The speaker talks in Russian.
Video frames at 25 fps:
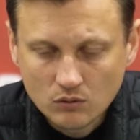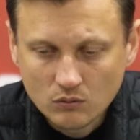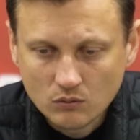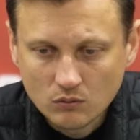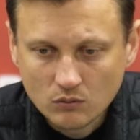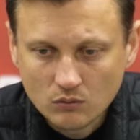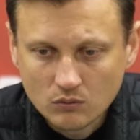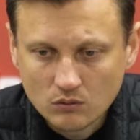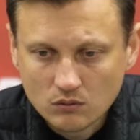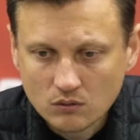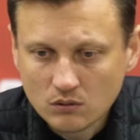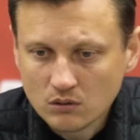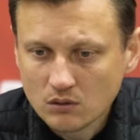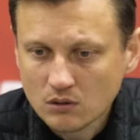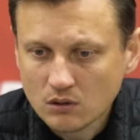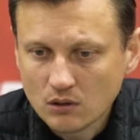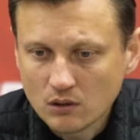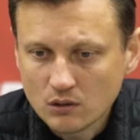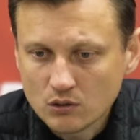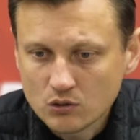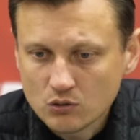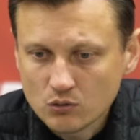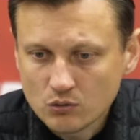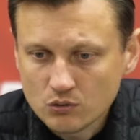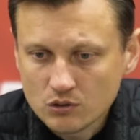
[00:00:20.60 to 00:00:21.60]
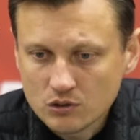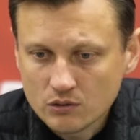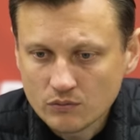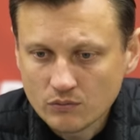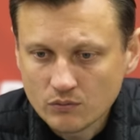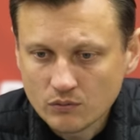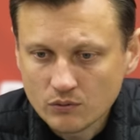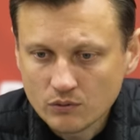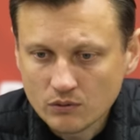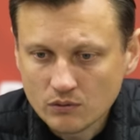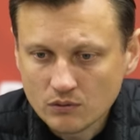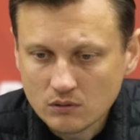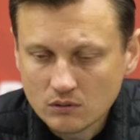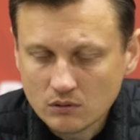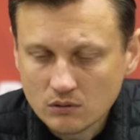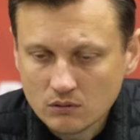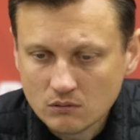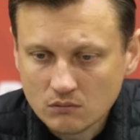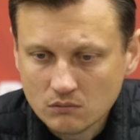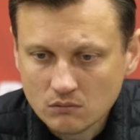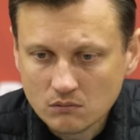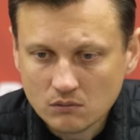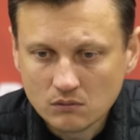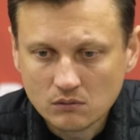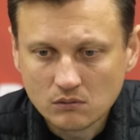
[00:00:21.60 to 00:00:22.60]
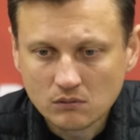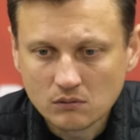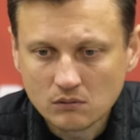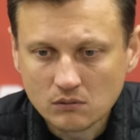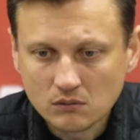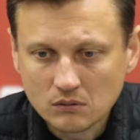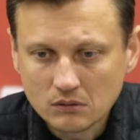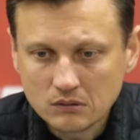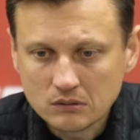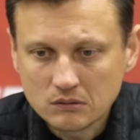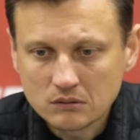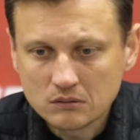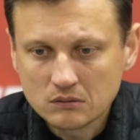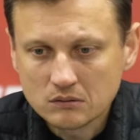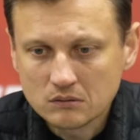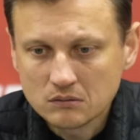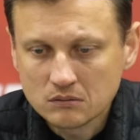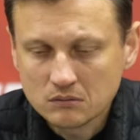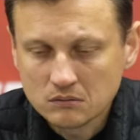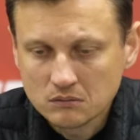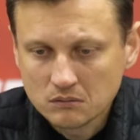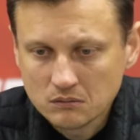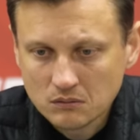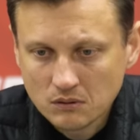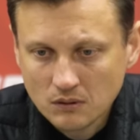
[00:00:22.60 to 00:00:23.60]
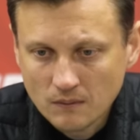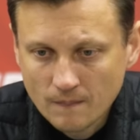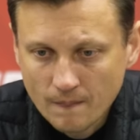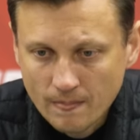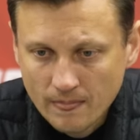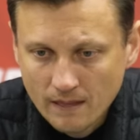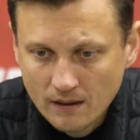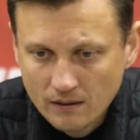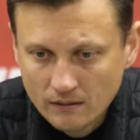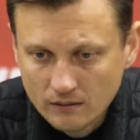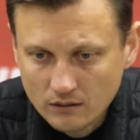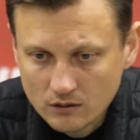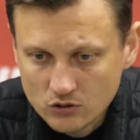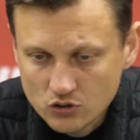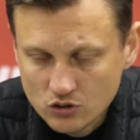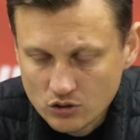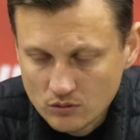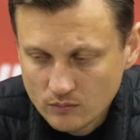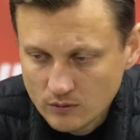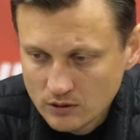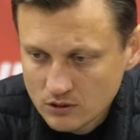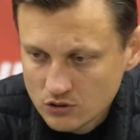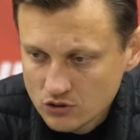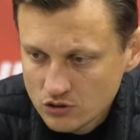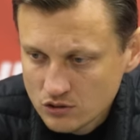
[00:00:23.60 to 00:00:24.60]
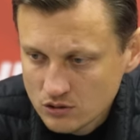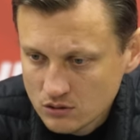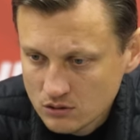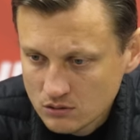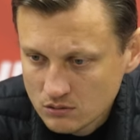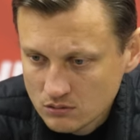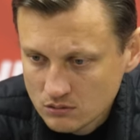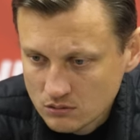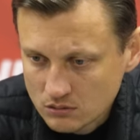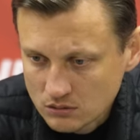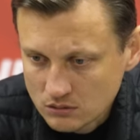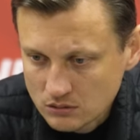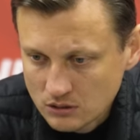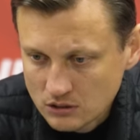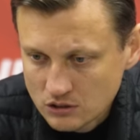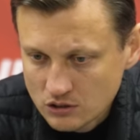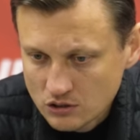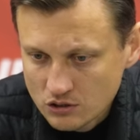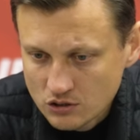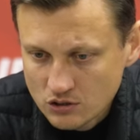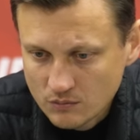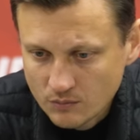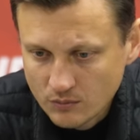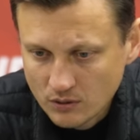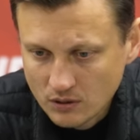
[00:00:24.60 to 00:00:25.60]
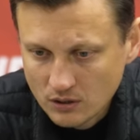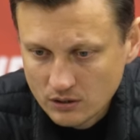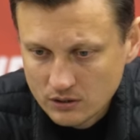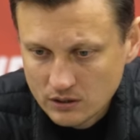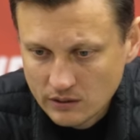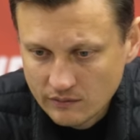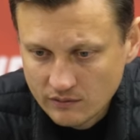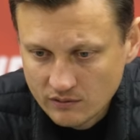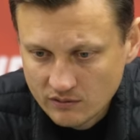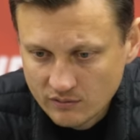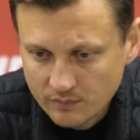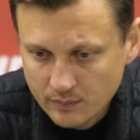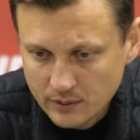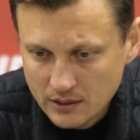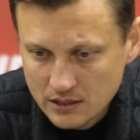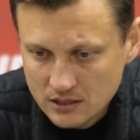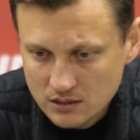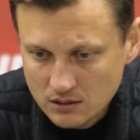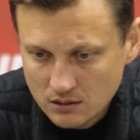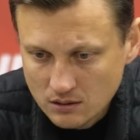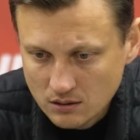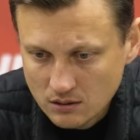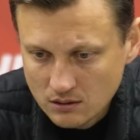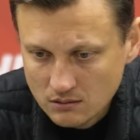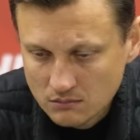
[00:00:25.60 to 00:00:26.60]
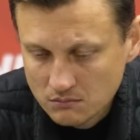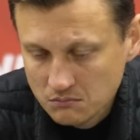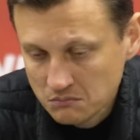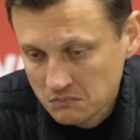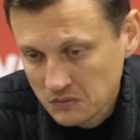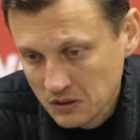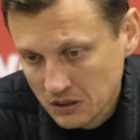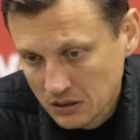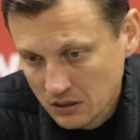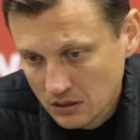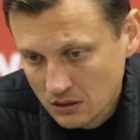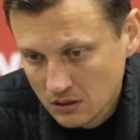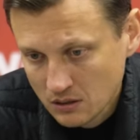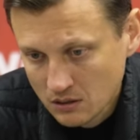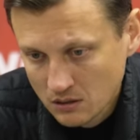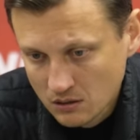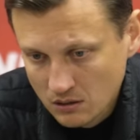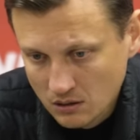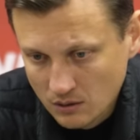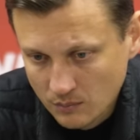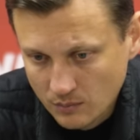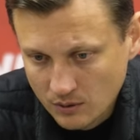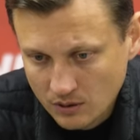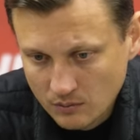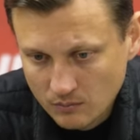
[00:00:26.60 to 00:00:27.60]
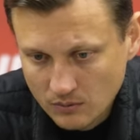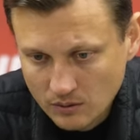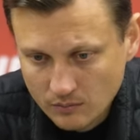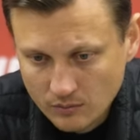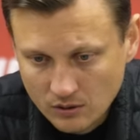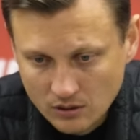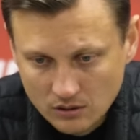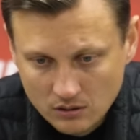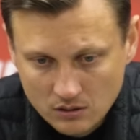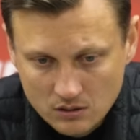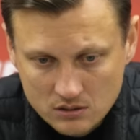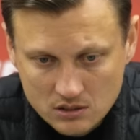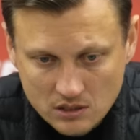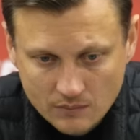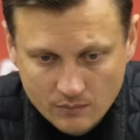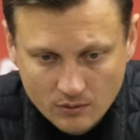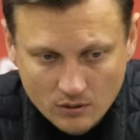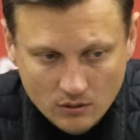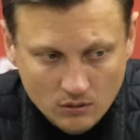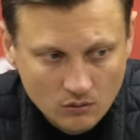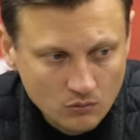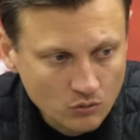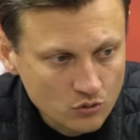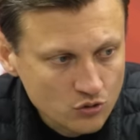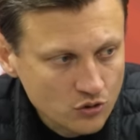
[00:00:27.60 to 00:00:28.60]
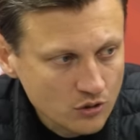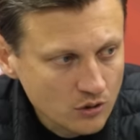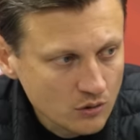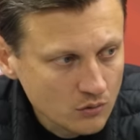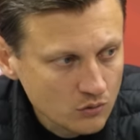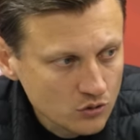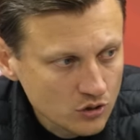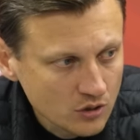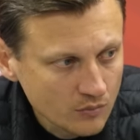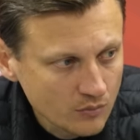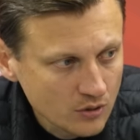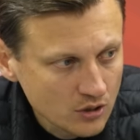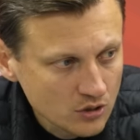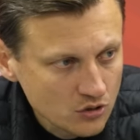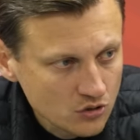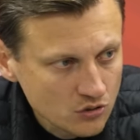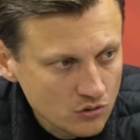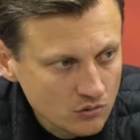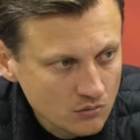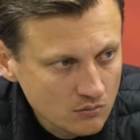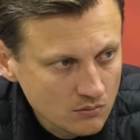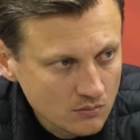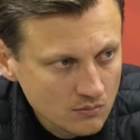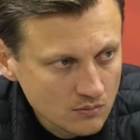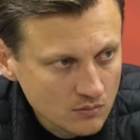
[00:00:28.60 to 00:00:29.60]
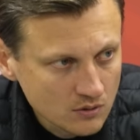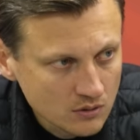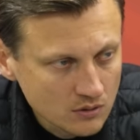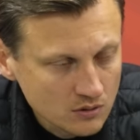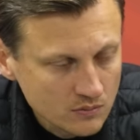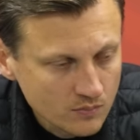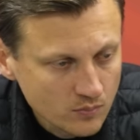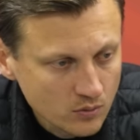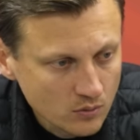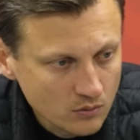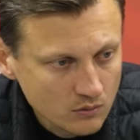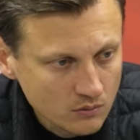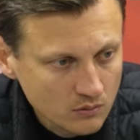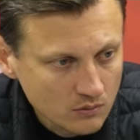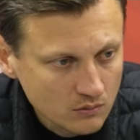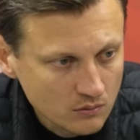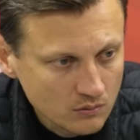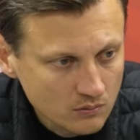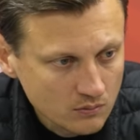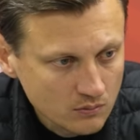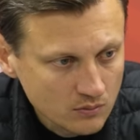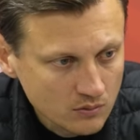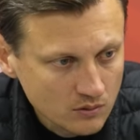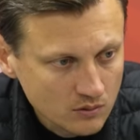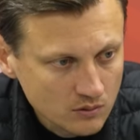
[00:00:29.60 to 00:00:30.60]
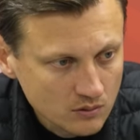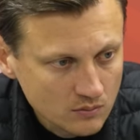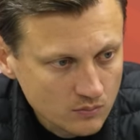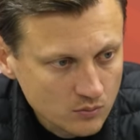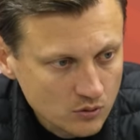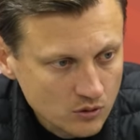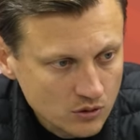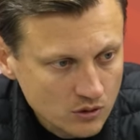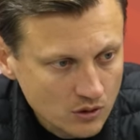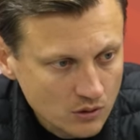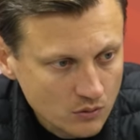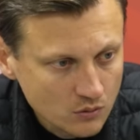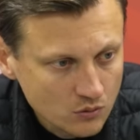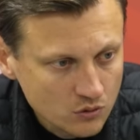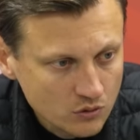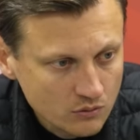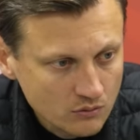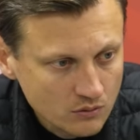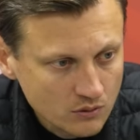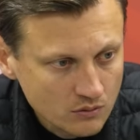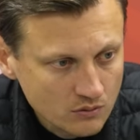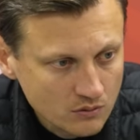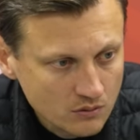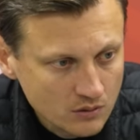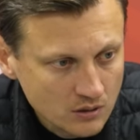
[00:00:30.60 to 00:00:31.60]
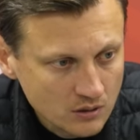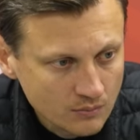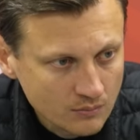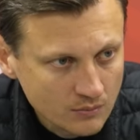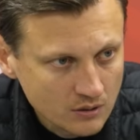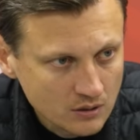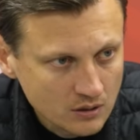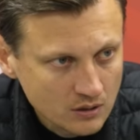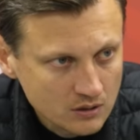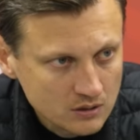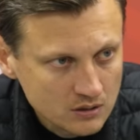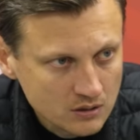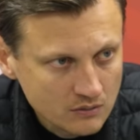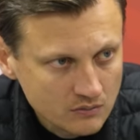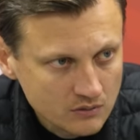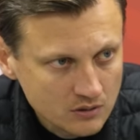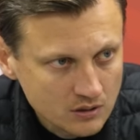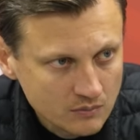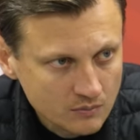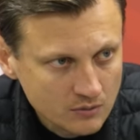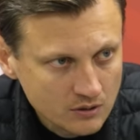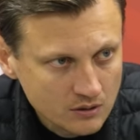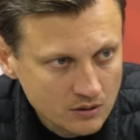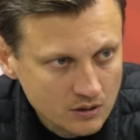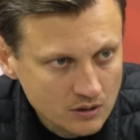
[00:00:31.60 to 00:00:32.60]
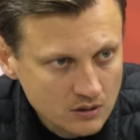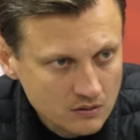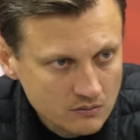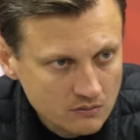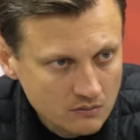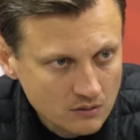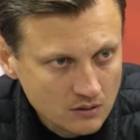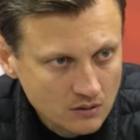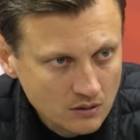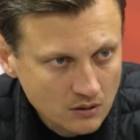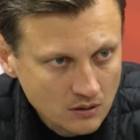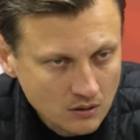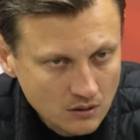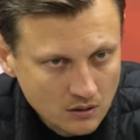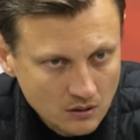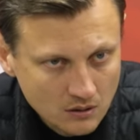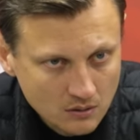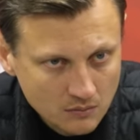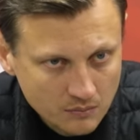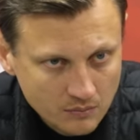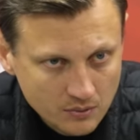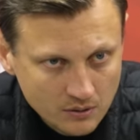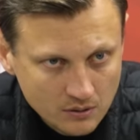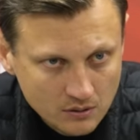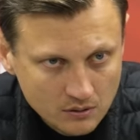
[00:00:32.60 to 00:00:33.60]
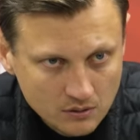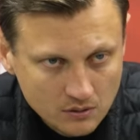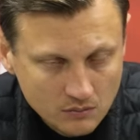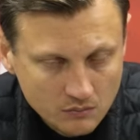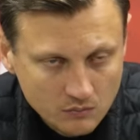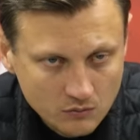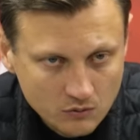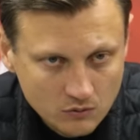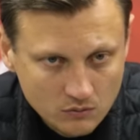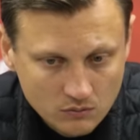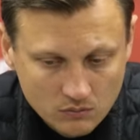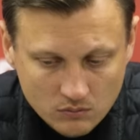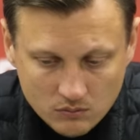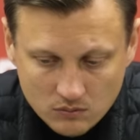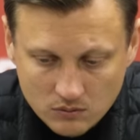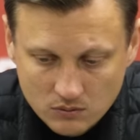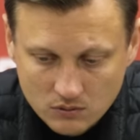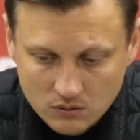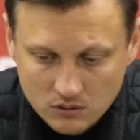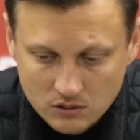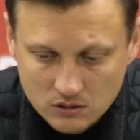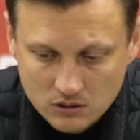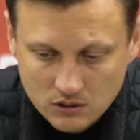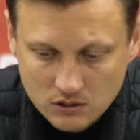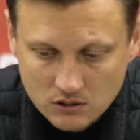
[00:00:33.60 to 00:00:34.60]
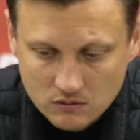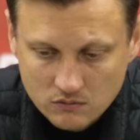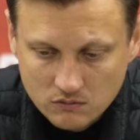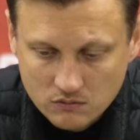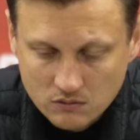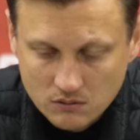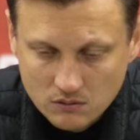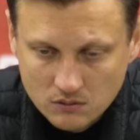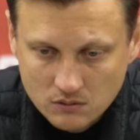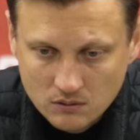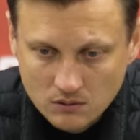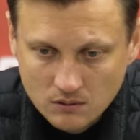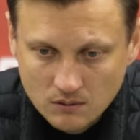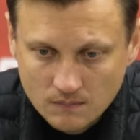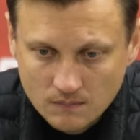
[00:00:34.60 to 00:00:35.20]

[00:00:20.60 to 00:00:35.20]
он хорошо сегодня э, начал матч, э, достаточно был активен в прессинге, имел моменты, забил очень хороший мяч – исполнил э, после хорошего комбинации взаимодействия. Поэтому, естественно,